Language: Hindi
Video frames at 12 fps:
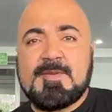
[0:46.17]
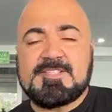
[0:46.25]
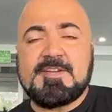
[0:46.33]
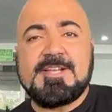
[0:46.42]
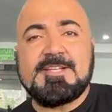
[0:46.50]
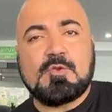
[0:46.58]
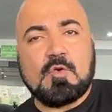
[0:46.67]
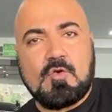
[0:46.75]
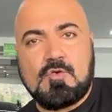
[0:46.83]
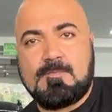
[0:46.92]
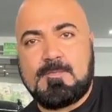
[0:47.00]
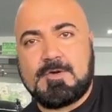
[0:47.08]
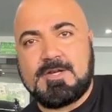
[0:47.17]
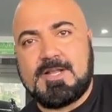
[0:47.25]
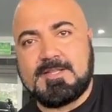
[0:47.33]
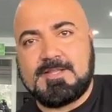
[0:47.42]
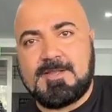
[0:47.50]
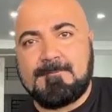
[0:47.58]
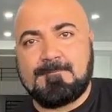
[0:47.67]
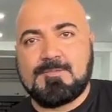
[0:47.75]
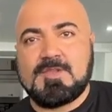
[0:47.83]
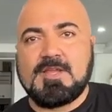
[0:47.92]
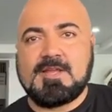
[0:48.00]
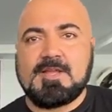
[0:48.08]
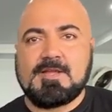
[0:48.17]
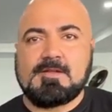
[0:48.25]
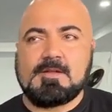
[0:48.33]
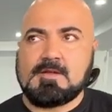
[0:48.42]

बेसिकली दो मॉडल आते हैं ठीक है